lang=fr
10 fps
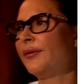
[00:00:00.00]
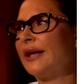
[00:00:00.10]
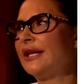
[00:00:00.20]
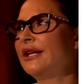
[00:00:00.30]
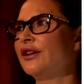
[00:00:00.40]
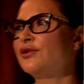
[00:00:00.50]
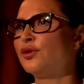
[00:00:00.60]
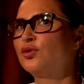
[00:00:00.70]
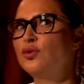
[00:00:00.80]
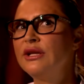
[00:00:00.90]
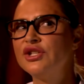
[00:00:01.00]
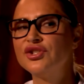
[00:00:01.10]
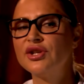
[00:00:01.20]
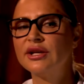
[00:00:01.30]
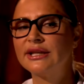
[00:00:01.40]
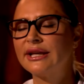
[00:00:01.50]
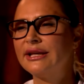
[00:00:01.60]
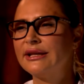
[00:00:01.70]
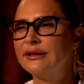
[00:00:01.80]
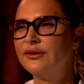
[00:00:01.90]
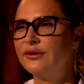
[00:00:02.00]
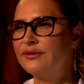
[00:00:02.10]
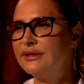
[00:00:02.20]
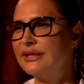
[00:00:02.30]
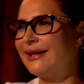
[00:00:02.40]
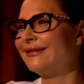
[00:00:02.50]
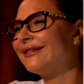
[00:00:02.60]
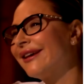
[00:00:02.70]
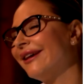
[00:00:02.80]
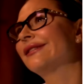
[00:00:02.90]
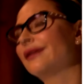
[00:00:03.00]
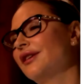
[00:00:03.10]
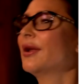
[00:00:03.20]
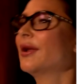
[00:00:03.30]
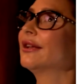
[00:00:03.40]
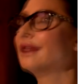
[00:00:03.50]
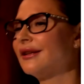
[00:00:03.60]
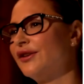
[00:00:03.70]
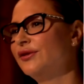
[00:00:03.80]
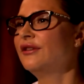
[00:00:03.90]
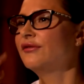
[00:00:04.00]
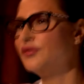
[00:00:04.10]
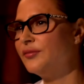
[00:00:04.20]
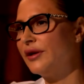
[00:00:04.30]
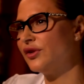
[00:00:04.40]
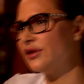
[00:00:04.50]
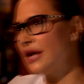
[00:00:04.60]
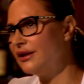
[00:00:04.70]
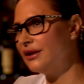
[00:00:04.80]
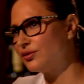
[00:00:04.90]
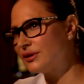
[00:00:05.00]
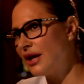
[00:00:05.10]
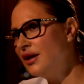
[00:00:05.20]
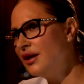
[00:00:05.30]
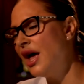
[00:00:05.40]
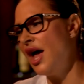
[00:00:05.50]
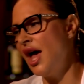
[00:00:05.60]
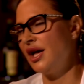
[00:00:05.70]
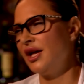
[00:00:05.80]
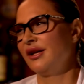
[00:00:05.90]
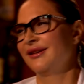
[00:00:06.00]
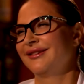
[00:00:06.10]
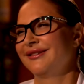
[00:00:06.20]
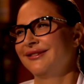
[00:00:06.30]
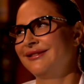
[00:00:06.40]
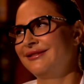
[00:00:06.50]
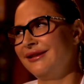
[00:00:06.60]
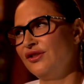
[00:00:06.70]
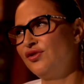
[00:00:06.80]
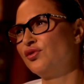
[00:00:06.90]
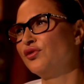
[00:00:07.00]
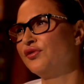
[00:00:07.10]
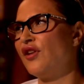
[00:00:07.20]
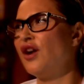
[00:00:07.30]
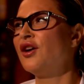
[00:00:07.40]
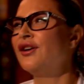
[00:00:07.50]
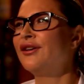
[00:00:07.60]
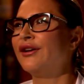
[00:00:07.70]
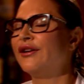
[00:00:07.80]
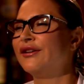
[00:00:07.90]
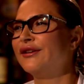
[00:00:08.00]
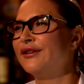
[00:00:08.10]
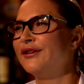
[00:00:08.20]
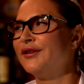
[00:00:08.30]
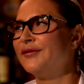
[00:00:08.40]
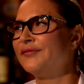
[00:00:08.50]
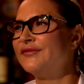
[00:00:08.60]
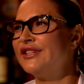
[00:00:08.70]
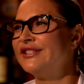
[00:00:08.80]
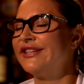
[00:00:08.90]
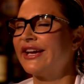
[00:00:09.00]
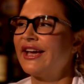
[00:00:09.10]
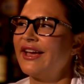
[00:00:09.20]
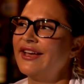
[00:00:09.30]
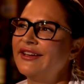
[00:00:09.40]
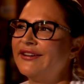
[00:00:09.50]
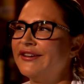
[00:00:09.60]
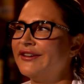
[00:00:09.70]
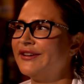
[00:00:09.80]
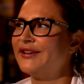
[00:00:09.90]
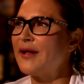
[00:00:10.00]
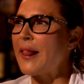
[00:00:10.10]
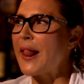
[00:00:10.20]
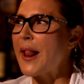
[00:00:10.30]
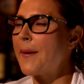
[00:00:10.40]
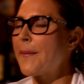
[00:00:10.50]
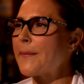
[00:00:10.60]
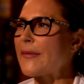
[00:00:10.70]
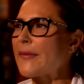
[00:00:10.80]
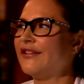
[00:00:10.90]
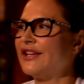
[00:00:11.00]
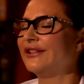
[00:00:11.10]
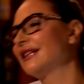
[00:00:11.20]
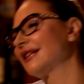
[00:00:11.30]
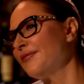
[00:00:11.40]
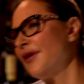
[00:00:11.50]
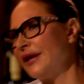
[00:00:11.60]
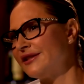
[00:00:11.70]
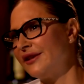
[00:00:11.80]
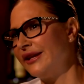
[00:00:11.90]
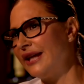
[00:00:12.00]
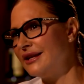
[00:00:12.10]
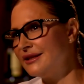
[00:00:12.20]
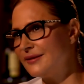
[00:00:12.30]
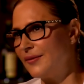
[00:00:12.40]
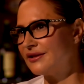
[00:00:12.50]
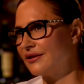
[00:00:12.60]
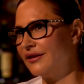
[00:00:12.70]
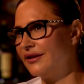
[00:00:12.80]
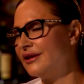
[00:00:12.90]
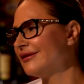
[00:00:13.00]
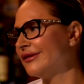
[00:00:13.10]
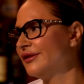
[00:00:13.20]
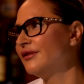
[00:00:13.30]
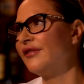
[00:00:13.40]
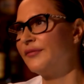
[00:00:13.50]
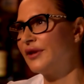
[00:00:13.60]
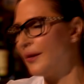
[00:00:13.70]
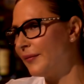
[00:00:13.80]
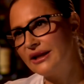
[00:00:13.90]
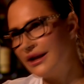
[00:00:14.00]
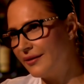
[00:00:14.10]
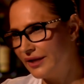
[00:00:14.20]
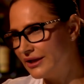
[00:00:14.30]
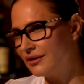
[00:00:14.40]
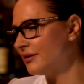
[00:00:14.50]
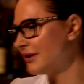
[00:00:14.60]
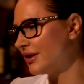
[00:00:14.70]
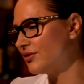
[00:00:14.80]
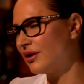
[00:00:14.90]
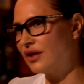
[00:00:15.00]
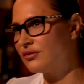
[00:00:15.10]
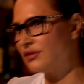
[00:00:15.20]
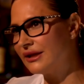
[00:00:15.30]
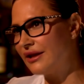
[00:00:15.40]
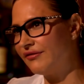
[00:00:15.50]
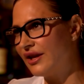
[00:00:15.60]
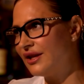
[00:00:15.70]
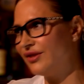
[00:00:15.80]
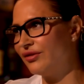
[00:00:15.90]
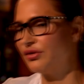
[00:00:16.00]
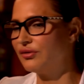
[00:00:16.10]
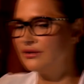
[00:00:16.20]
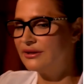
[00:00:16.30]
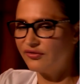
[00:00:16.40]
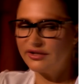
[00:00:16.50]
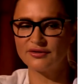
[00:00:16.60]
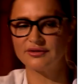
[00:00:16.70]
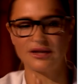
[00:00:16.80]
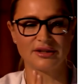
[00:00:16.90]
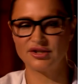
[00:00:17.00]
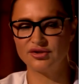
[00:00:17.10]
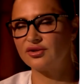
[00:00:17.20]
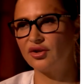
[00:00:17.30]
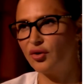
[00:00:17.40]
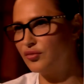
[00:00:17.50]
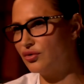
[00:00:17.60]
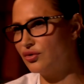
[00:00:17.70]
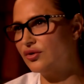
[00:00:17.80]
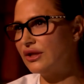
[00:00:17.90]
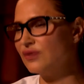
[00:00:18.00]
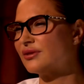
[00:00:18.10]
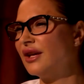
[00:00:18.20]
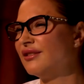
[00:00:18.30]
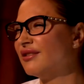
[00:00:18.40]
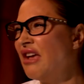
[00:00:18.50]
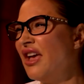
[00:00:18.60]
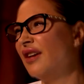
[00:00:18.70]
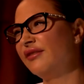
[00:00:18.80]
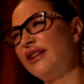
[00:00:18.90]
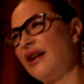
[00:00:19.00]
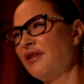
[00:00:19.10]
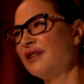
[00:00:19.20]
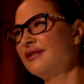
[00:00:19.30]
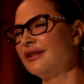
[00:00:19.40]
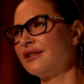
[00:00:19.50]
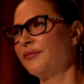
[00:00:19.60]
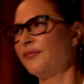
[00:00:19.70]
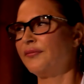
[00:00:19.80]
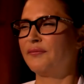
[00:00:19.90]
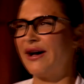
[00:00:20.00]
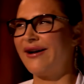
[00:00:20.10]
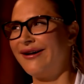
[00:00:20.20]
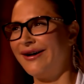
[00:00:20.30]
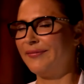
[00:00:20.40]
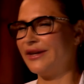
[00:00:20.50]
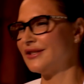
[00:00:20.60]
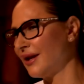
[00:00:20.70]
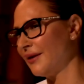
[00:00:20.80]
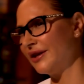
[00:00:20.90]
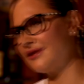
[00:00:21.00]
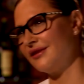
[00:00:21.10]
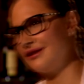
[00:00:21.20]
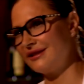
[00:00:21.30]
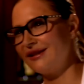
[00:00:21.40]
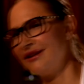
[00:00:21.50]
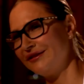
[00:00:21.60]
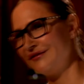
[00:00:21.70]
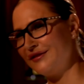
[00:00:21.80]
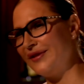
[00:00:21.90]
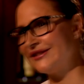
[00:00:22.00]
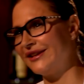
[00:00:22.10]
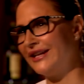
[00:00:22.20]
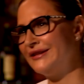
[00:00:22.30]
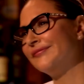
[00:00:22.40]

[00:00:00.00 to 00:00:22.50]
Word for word: remarqué d'ailleurs sur tous les gens qui réussissent à très, là je parle à très très haut niveau, même mondial et tout ça, c'est souvent, euh, je dirais, euh, avec un détriment personnel. C'est parce qu'ils ont une femme carpette à la maison qui s'assurait que tout était fait. Donc, eux, ils pouvaient se concentrer juste sur leur boulot et tout ça. Donc, finalement, c'est des hommes pas particulièrement extraordinaires dans leur vie personnelle.